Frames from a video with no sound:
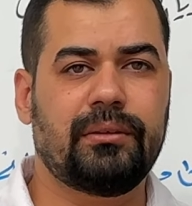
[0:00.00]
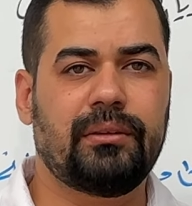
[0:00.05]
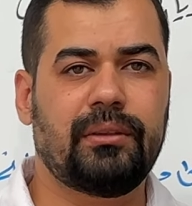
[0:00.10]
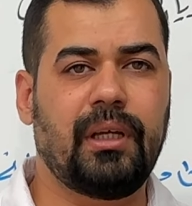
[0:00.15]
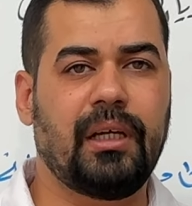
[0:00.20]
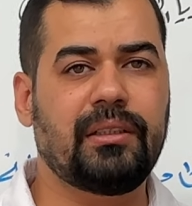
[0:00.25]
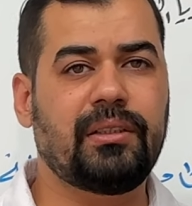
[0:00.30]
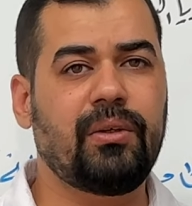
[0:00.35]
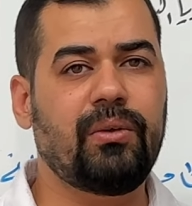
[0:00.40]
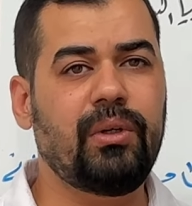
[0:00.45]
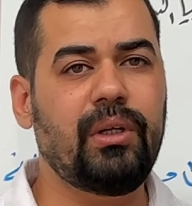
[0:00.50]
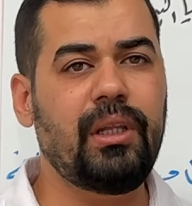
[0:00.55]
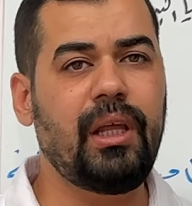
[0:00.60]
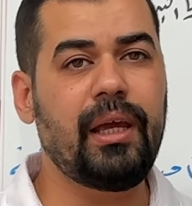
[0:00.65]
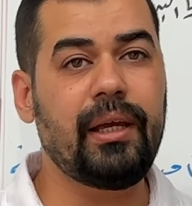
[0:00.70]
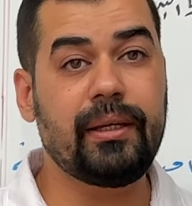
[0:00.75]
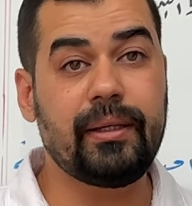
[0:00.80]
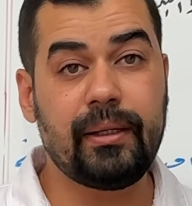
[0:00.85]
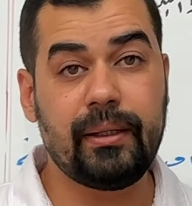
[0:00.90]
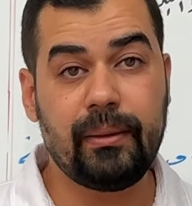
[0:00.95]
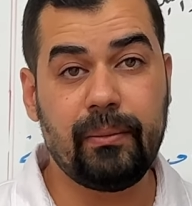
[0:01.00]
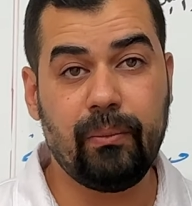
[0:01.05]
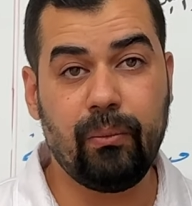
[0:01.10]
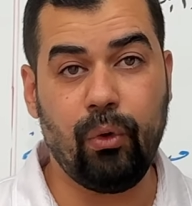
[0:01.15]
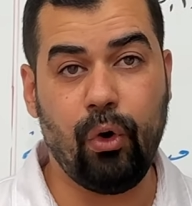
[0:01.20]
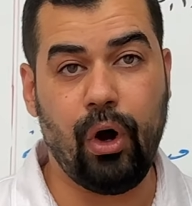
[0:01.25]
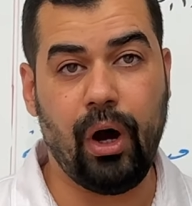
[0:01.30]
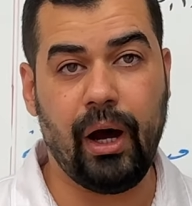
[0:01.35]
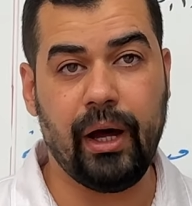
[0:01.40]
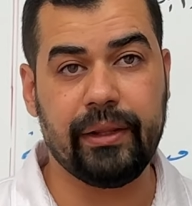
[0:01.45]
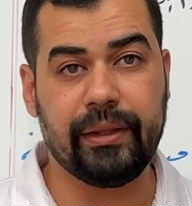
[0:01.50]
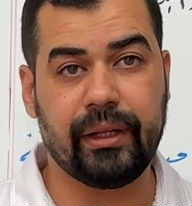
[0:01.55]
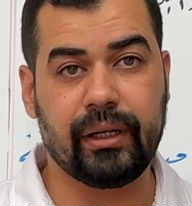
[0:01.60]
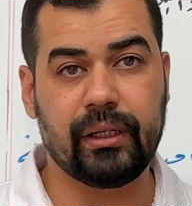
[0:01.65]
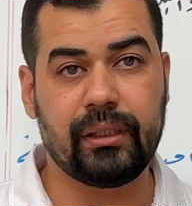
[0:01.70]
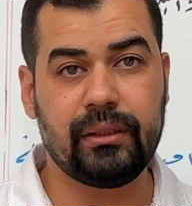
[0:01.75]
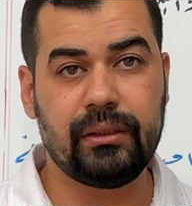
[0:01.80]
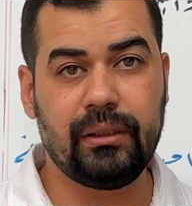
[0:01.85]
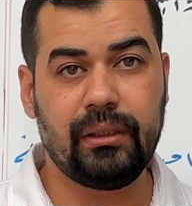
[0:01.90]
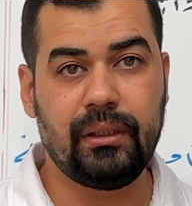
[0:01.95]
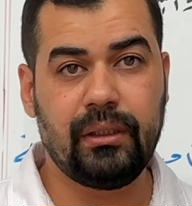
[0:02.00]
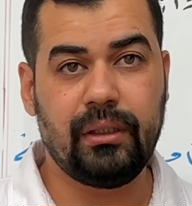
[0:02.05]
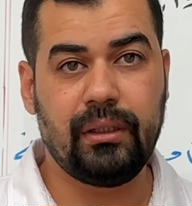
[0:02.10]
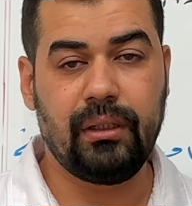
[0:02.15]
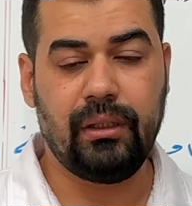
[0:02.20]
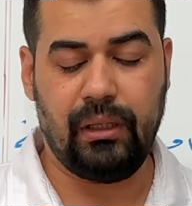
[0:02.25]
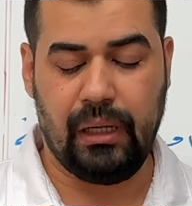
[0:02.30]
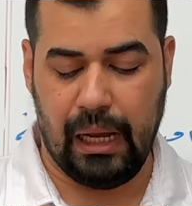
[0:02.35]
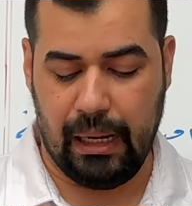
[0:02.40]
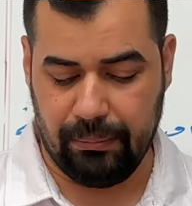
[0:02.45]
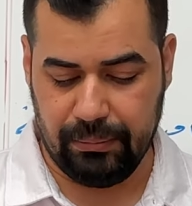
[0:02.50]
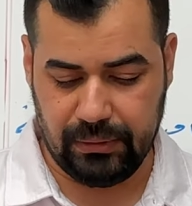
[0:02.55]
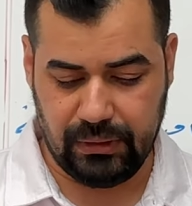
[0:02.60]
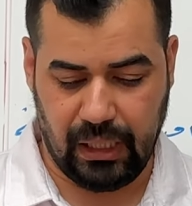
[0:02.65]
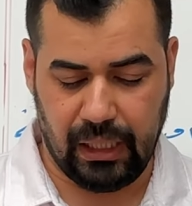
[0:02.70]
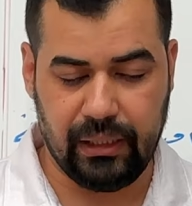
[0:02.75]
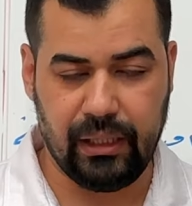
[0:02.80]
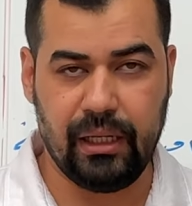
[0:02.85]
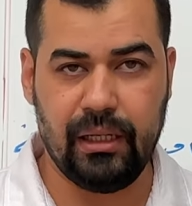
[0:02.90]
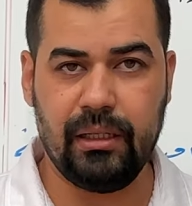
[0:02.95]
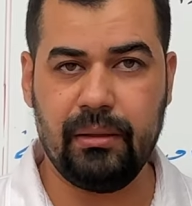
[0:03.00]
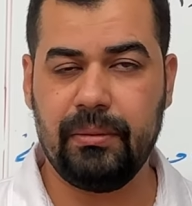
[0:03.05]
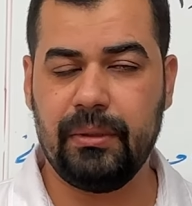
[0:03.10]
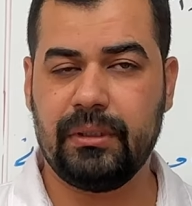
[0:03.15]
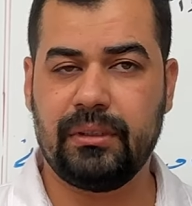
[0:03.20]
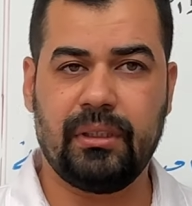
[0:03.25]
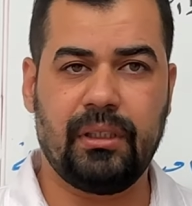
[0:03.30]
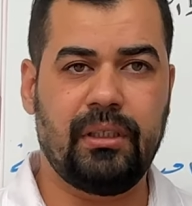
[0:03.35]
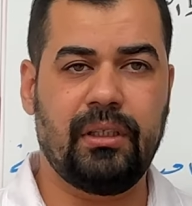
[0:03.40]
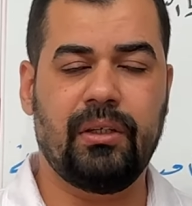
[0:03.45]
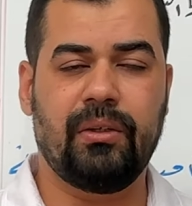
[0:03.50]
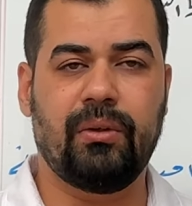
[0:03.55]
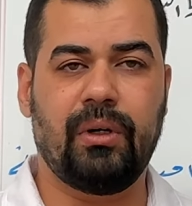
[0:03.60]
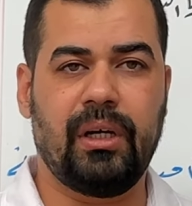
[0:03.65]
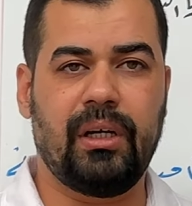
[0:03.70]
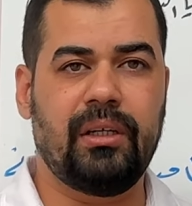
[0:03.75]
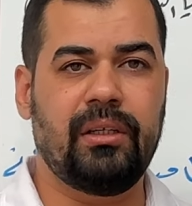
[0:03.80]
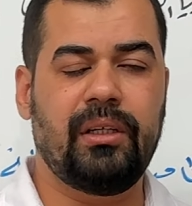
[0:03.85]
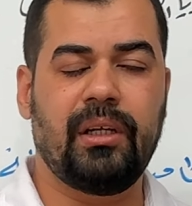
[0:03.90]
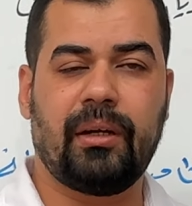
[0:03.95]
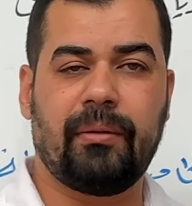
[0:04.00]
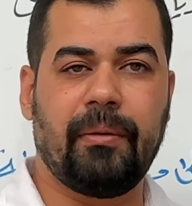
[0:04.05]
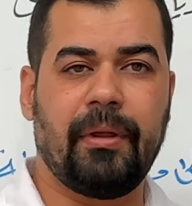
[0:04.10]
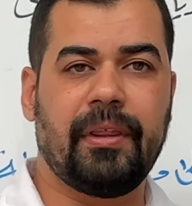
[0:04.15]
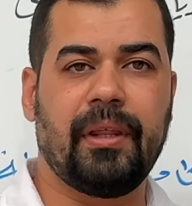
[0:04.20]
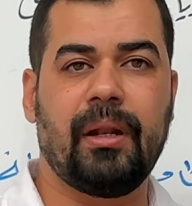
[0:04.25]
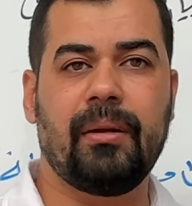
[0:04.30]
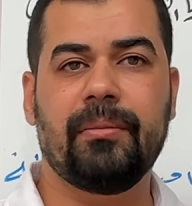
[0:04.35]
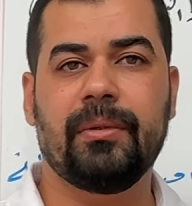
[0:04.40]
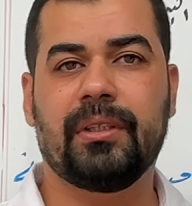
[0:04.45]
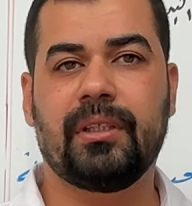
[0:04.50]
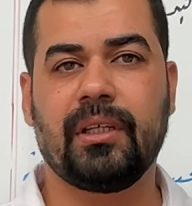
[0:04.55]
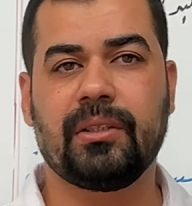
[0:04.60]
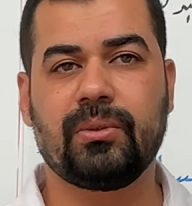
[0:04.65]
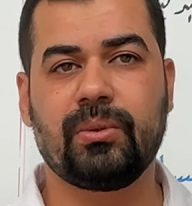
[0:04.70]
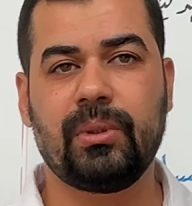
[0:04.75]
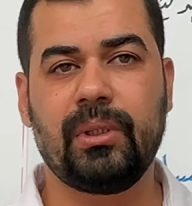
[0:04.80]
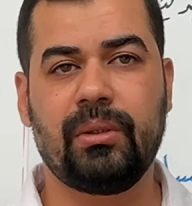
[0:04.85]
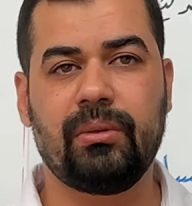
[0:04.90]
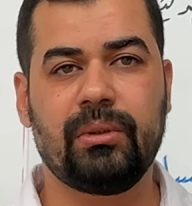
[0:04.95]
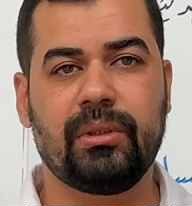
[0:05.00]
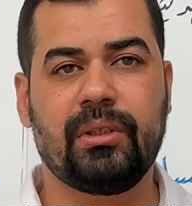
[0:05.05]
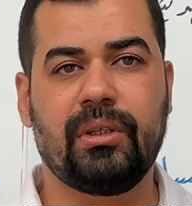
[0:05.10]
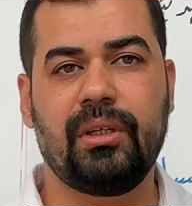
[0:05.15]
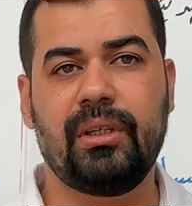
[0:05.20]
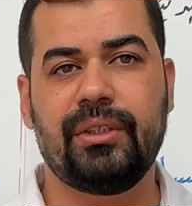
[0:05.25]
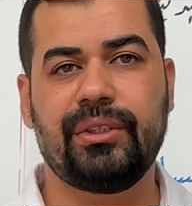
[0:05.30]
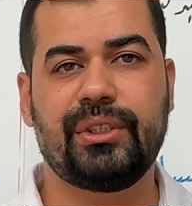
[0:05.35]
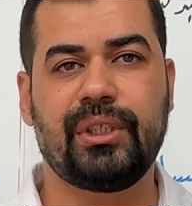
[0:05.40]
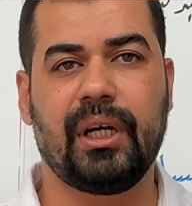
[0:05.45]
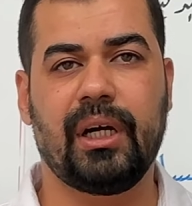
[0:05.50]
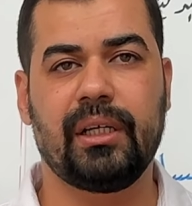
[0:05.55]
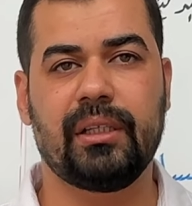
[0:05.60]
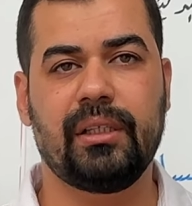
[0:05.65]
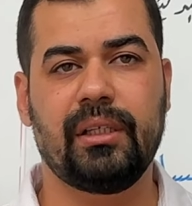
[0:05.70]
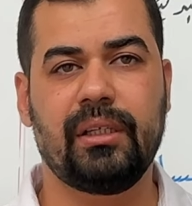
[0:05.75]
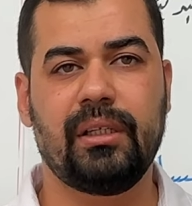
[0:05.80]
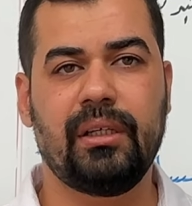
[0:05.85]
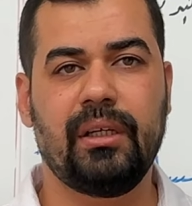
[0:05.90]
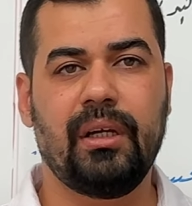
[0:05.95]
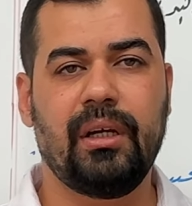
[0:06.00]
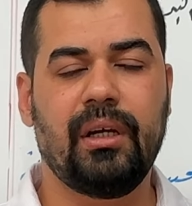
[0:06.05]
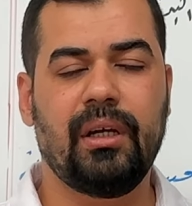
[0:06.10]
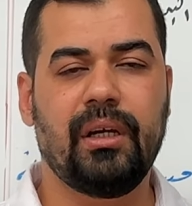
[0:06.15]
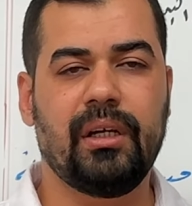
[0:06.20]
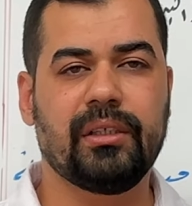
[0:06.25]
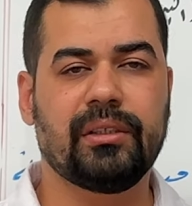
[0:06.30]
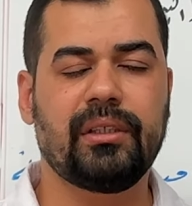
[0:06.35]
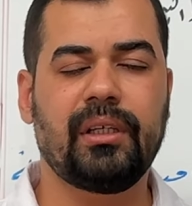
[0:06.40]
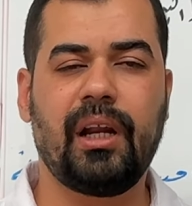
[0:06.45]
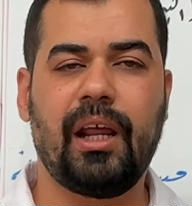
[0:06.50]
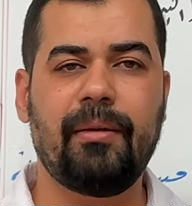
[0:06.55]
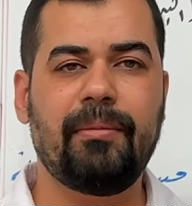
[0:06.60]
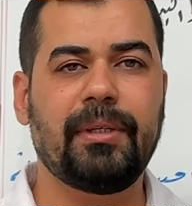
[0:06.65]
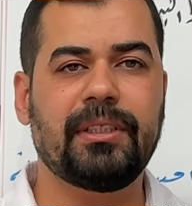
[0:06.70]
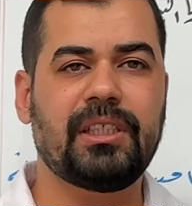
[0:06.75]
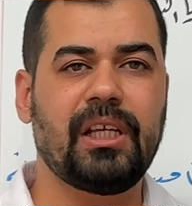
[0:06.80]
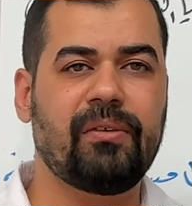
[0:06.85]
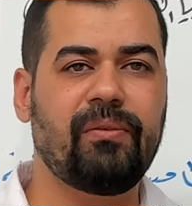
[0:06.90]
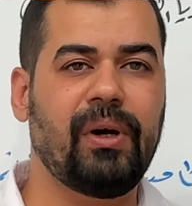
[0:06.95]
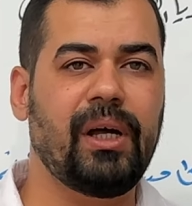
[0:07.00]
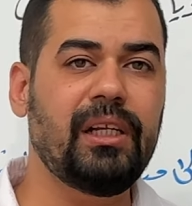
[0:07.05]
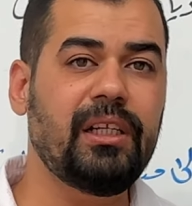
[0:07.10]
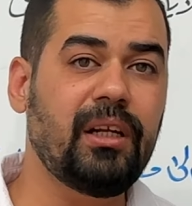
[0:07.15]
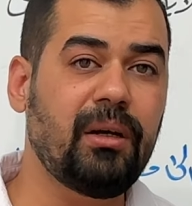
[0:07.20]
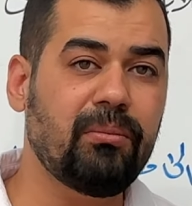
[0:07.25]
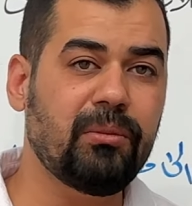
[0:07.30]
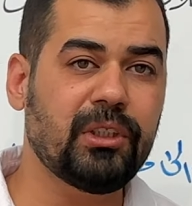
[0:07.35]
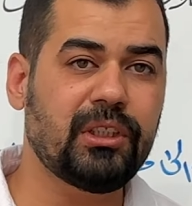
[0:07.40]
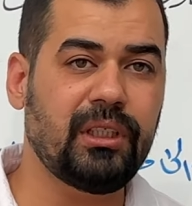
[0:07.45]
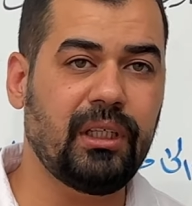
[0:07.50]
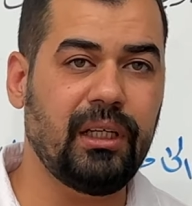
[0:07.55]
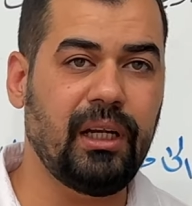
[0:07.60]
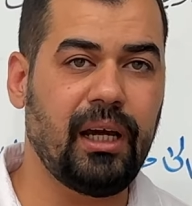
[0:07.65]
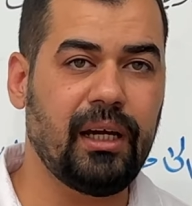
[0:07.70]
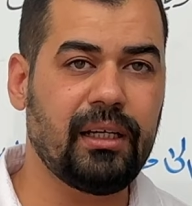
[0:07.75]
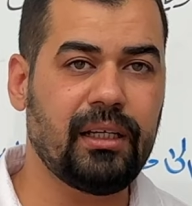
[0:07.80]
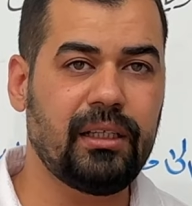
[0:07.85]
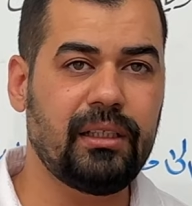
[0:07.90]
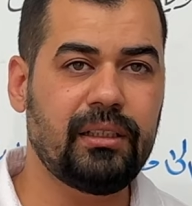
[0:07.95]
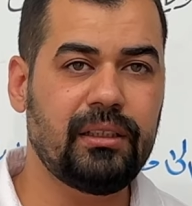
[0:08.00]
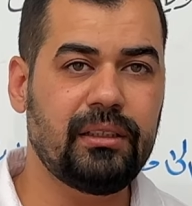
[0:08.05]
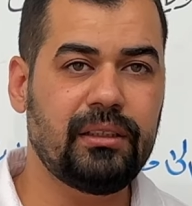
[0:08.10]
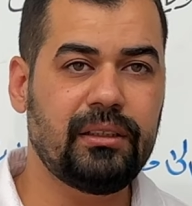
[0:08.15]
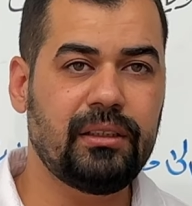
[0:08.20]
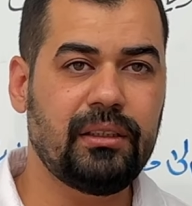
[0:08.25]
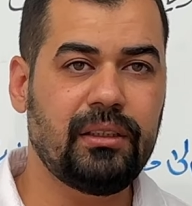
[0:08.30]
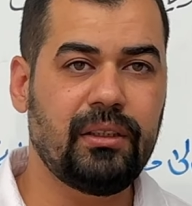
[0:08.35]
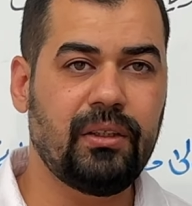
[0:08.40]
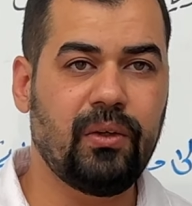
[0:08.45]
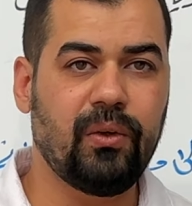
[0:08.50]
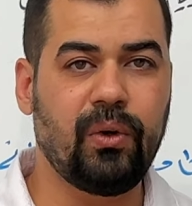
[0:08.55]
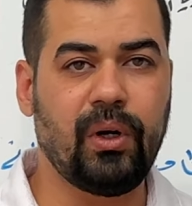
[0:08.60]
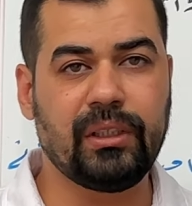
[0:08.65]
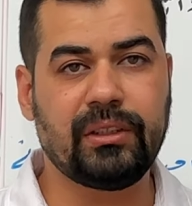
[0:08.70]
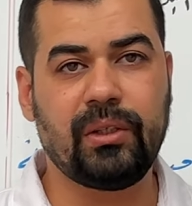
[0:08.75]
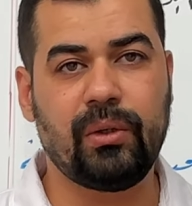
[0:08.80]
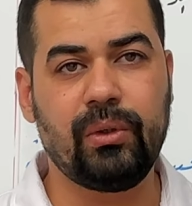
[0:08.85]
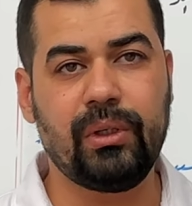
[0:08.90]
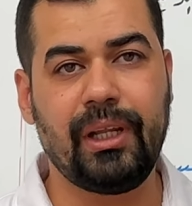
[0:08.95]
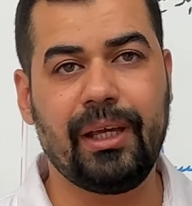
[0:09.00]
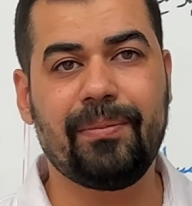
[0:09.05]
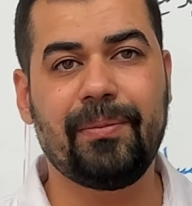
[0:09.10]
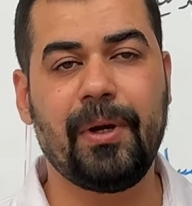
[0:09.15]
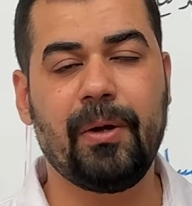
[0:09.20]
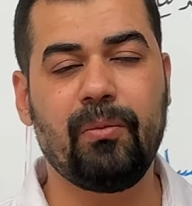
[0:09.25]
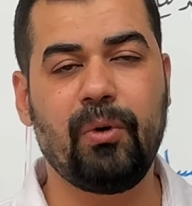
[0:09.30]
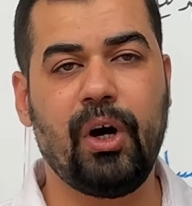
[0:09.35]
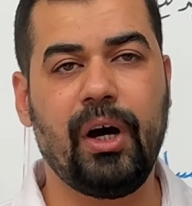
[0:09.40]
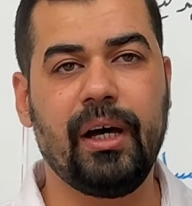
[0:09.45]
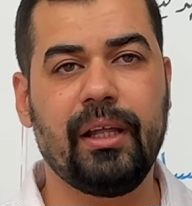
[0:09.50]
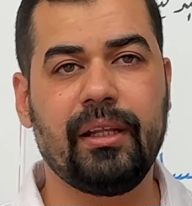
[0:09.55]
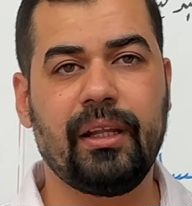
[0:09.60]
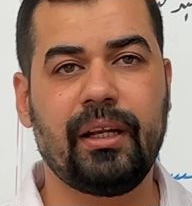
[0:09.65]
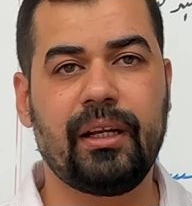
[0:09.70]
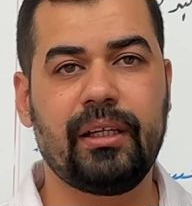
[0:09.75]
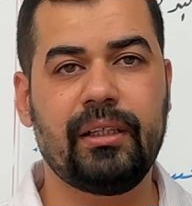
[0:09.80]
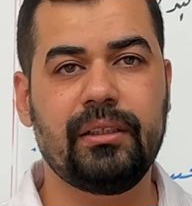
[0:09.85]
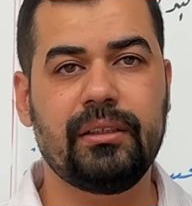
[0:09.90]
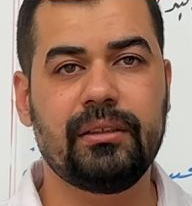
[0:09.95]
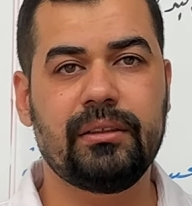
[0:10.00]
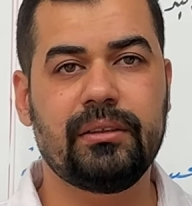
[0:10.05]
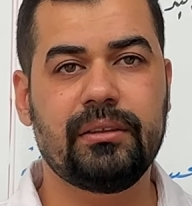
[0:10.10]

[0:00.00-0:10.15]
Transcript: دا اصور لك محاضره لابس هذا اللبس اللي هو يليق مثلا بالتصوير والكل يشاهده يصير البسك فالينا متعلاقه واصور لك بها محاضره